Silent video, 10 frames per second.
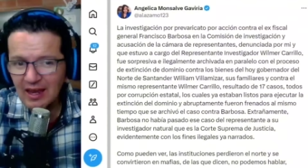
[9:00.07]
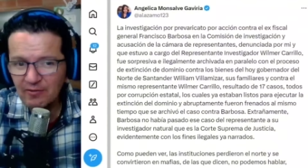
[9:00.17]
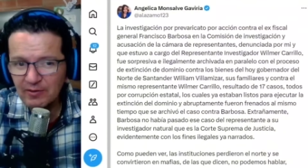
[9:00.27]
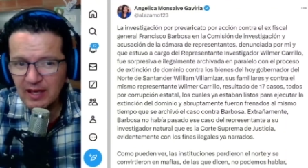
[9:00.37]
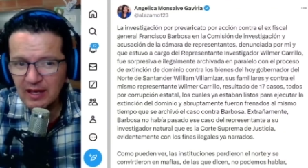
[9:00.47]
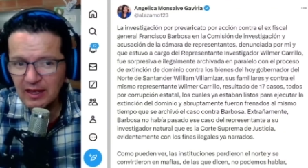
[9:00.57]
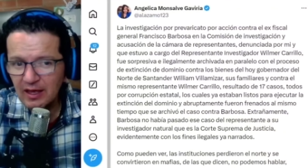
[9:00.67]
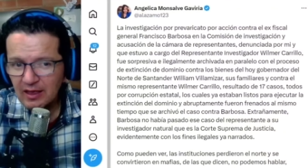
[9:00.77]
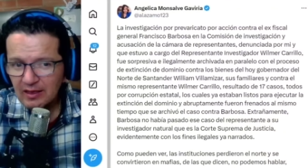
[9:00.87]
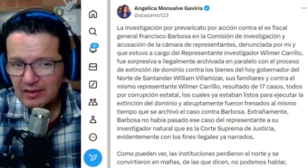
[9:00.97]
la fiscalía.
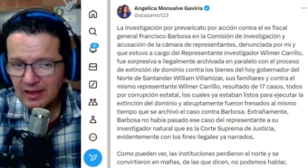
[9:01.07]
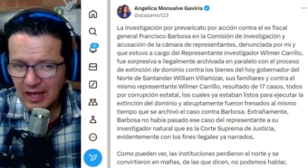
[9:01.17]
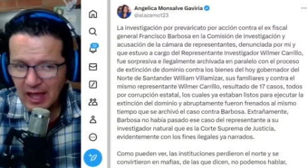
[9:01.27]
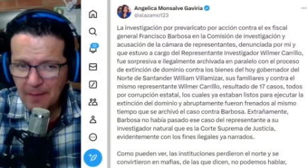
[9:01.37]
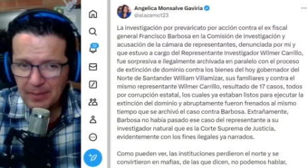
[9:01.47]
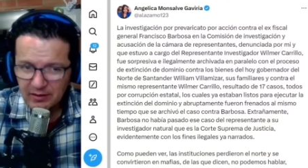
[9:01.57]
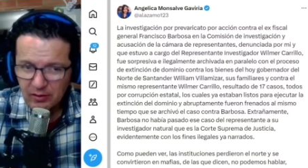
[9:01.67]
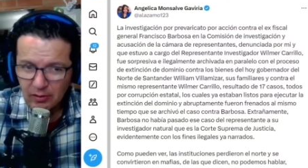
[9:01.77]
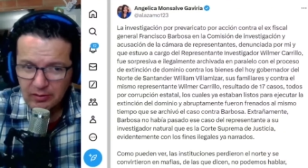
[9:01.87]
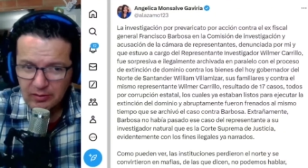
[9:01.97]
¿Sería
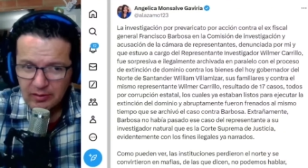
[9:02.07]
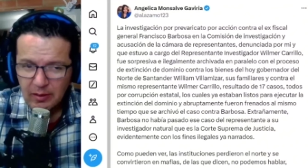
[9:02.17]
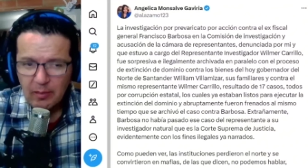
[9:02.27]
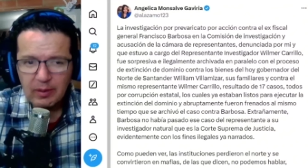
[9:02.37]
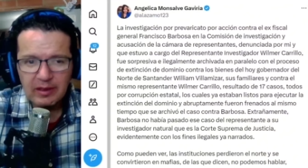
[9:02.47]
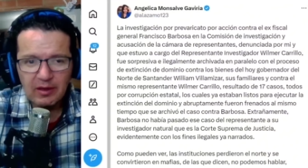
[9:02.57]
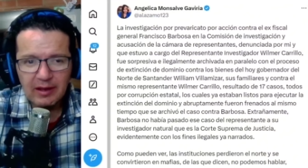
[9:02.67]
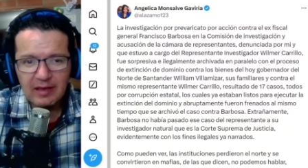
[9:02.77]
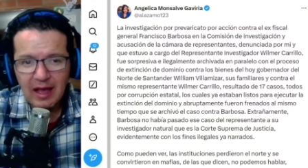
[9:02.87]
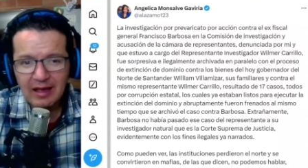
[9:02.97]
presión? Pues
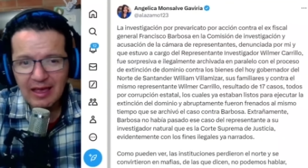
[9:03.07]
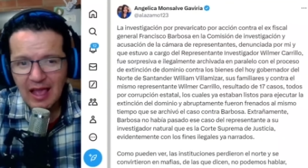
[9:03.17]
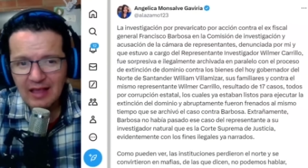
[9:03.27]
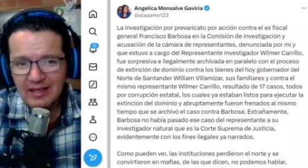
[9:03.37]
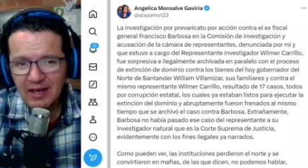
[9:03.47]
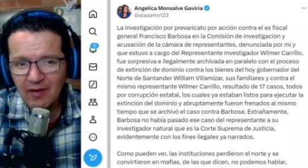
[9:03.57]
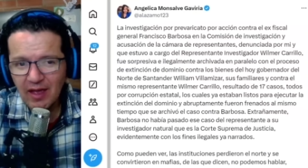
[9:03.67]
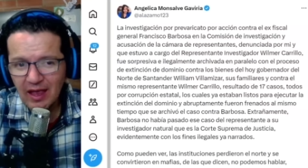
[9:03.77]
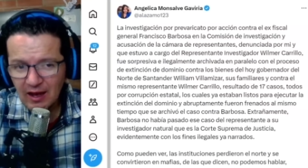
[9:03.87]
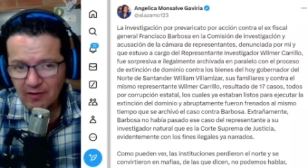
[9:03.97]
señores, aquí escribe
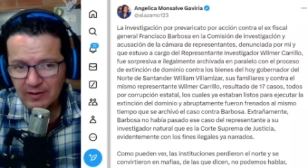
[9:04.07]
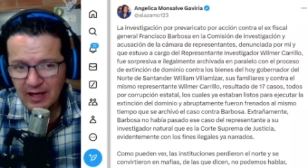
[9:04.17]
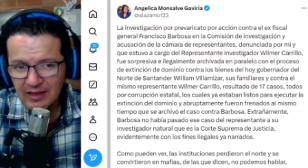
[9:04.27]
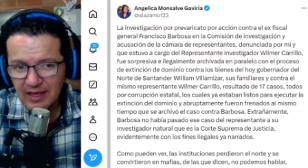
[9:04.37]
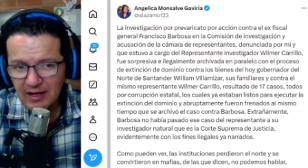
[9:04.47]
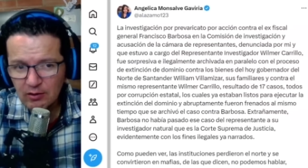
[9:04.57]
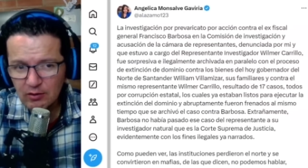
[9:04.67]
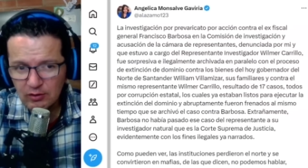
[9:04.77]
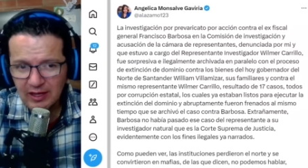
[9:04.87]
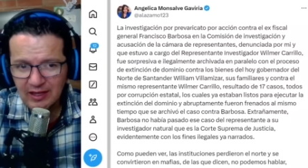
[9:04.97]
la fiscal de Hierro lo
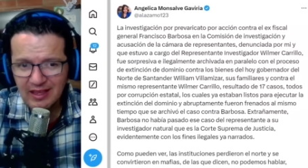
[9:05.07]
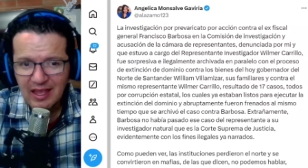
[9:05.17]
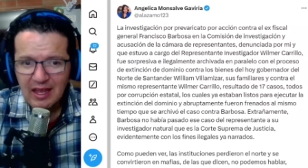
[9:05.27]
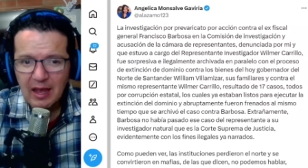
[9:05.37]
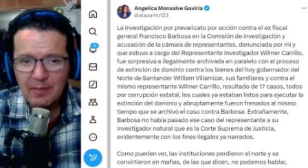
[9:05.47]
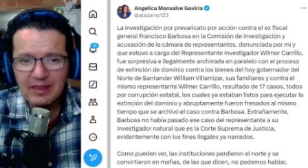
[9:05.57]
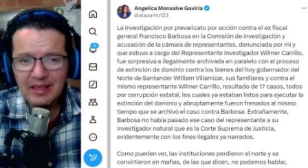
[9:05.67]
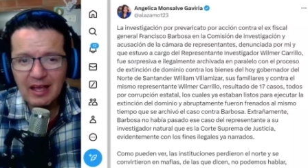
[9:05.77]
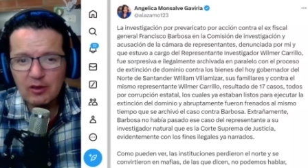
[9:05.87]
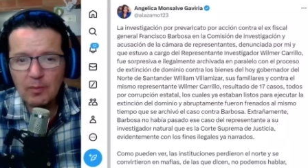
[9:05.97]
siguiente. La
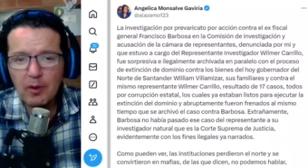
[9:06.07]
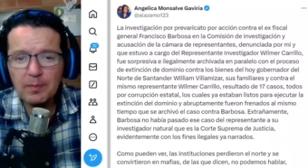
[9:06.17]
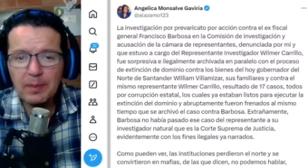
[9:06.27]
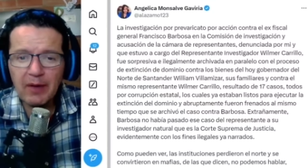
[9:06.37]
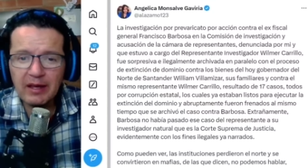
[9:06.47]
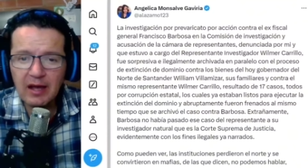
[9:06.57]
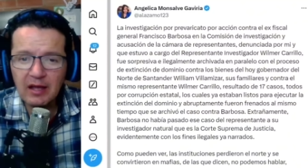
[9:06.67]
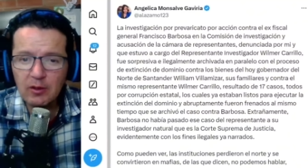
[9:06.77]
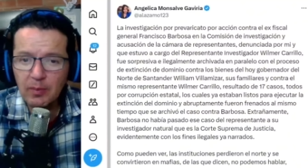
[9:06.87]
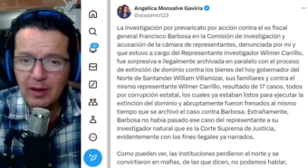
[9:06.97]
investigación por
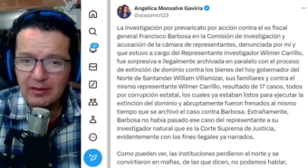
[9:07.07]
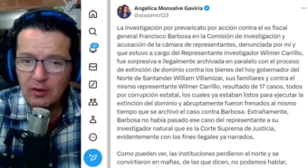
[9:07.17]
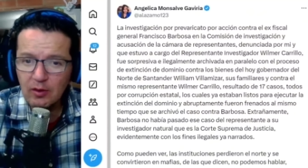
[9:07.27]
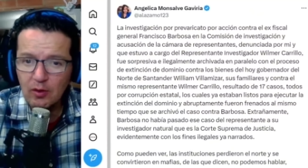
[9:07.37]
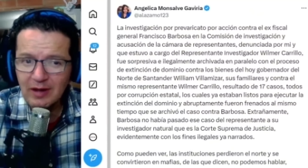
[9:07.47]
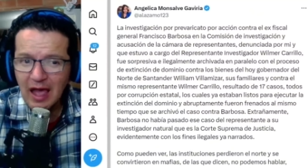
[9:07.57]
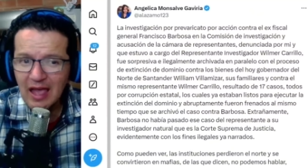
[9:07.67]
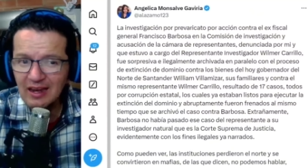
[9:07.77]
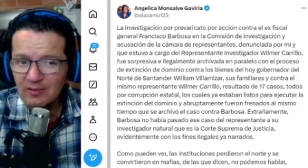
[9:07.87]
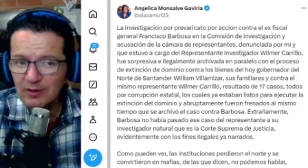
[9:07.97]
prevaricato por acción contra
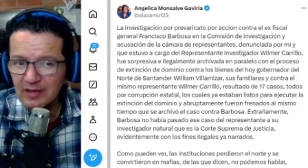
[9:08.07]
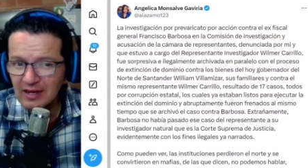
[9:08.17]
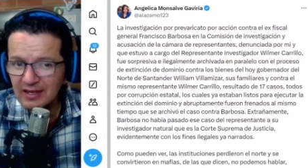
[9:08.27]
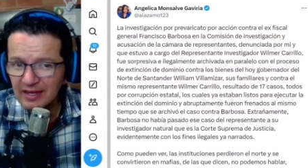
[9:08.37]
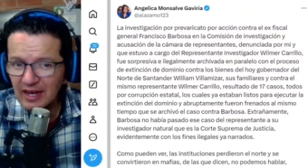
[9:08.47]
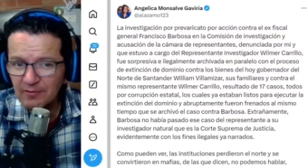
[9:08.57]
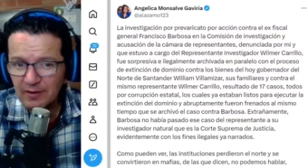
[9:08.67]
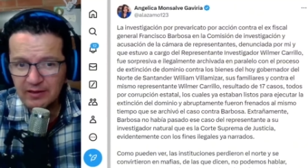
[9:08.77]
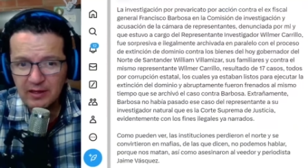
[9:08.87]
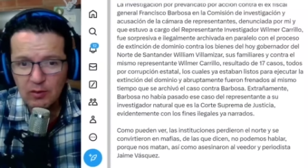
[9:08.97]
el exfiscal general
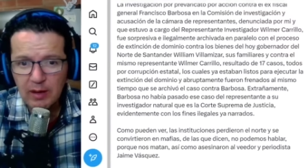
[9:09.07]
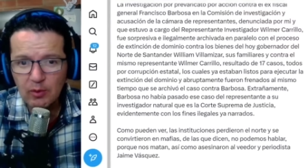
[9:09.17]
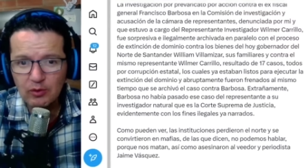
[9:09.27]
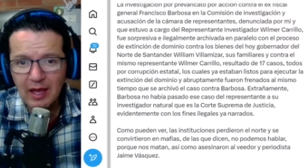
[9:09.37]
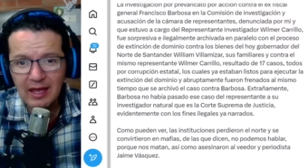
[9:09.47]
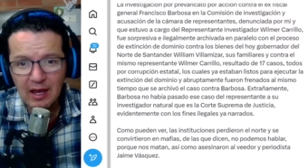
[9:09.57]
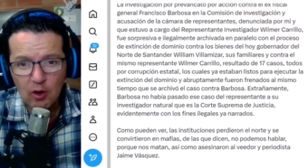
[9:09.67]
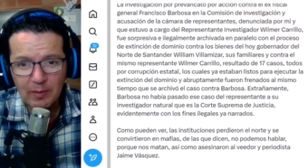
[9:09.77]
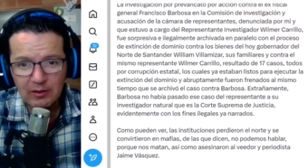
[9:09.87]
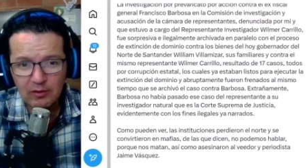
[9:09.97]
Francisco Arbosa en la
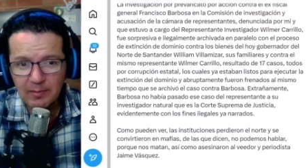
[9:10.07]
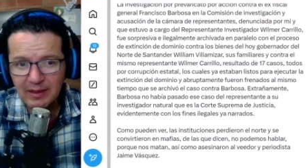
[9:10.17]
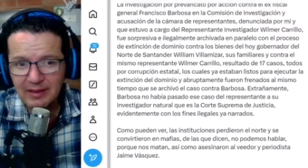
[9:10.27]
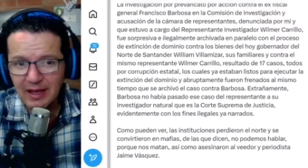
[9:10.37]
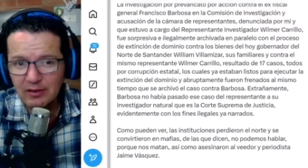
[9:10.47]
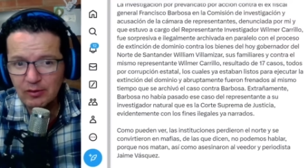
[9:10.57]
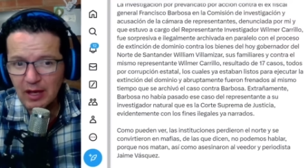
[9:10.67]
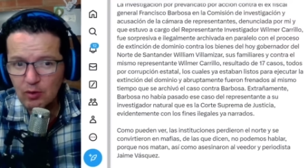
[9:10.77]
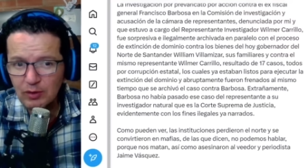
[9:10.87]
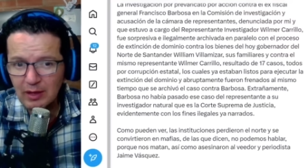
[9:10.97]
Comisión de Investigación y
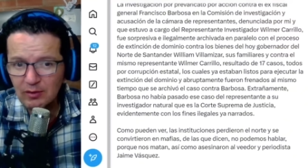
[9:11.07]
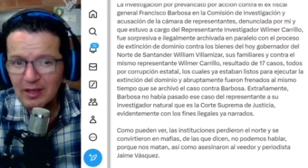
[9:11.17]
Acusación